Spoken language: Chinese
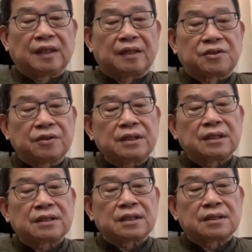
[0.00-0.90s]
所以
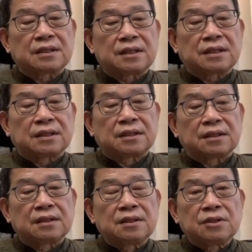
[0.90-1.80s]
呢，这个是一个
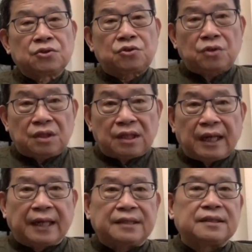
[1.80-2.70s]
最
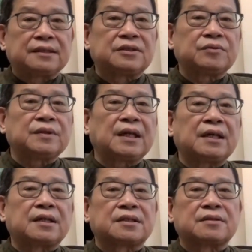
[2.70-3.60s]
难的是未来
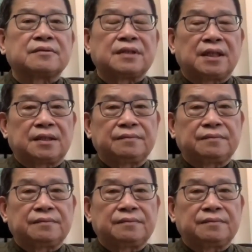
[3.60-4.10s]
二十年